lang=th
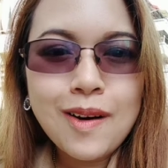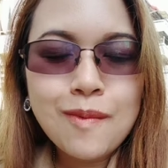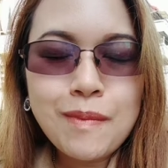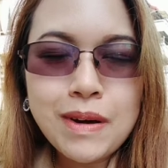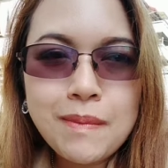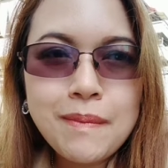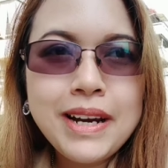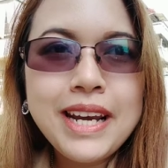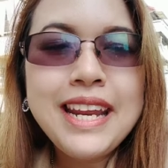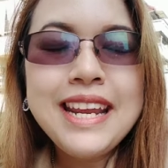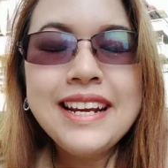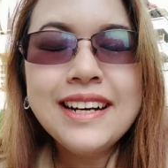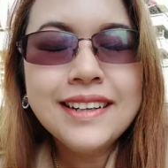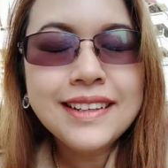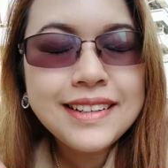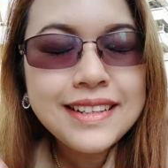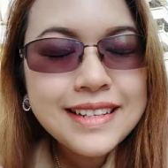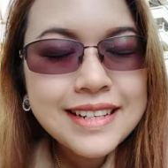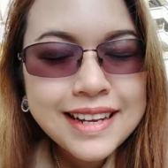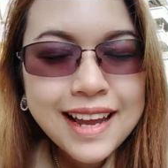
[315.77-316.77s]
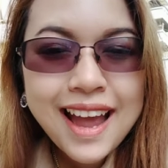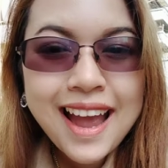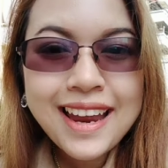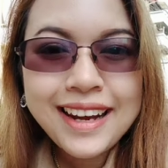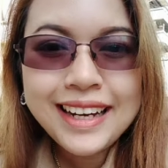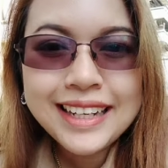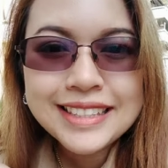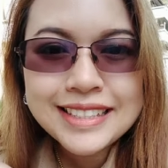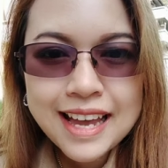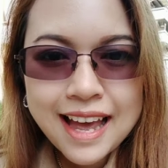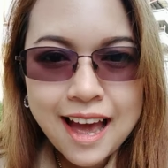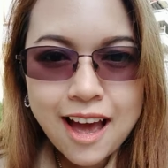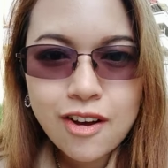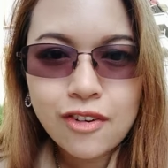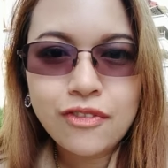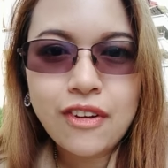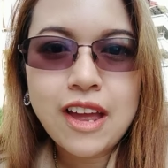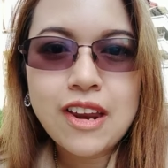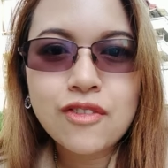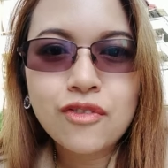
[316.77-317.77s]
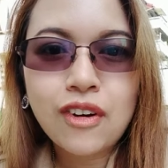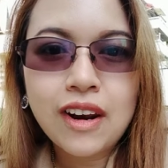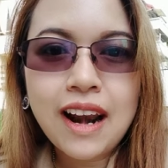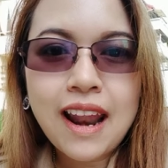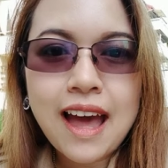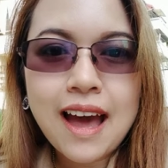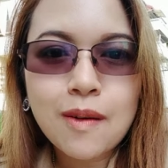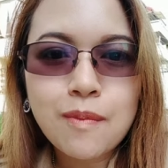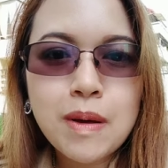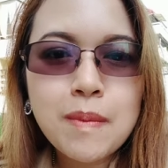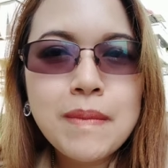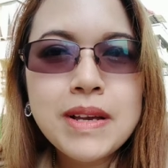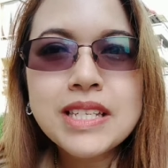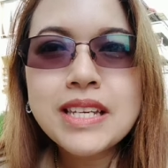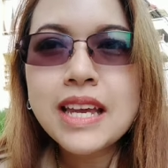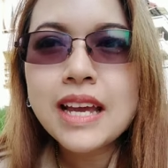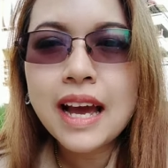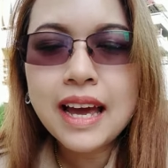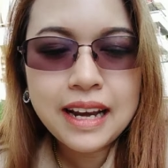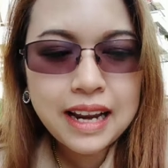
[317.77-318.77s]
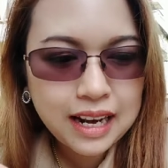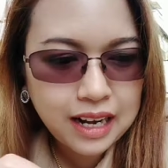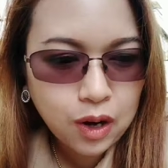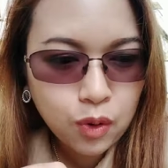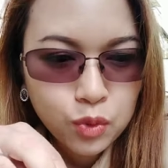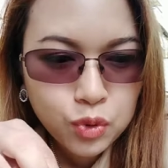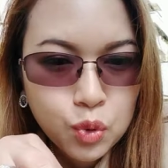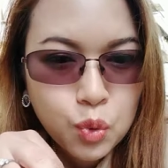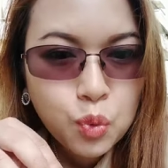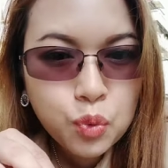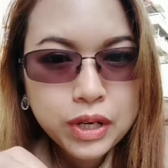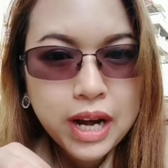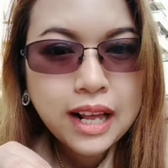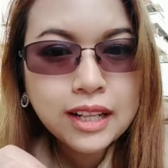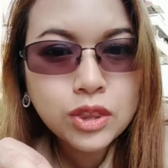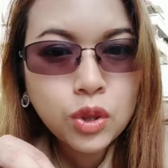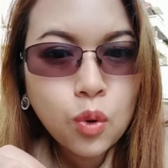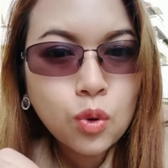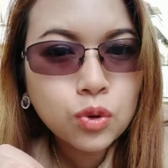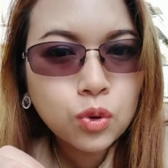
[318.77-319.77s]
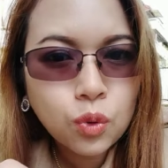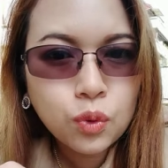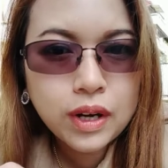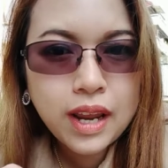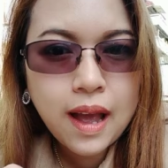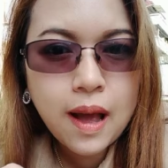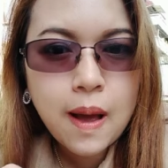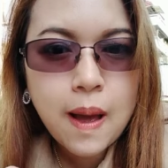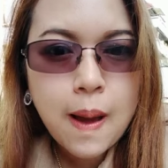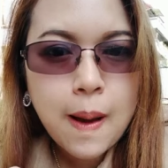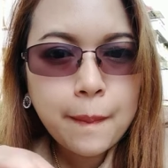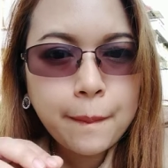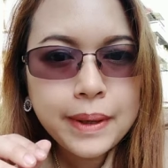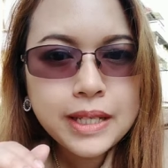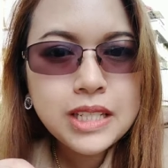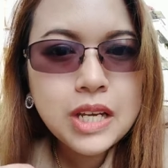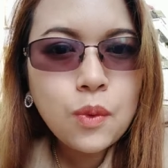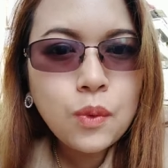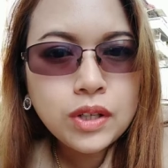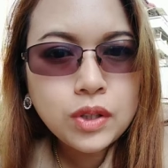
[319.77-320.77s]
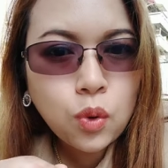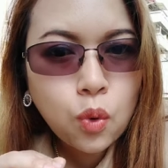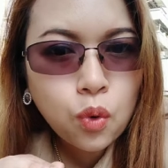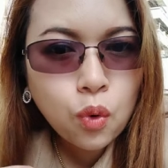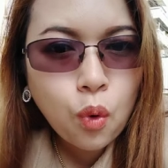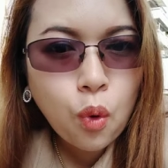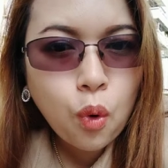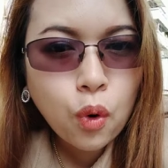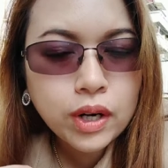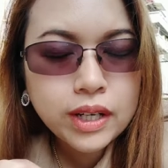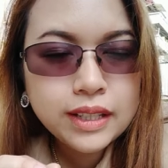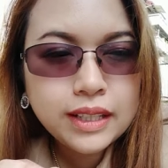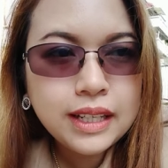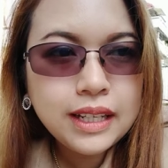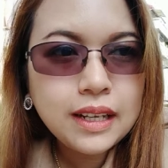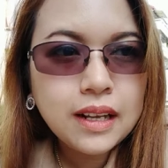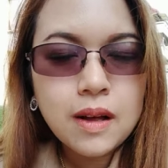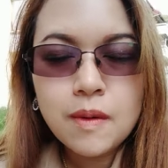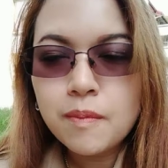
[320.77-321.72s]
มันไม่ได้เรื่องง่ายที่จะหาแฟนฝรั่ง มันไม่ใช่ขนาดเราอยู่นะ ตรงตรงเนี้ยไม่ใช่ว่าทุกคนที่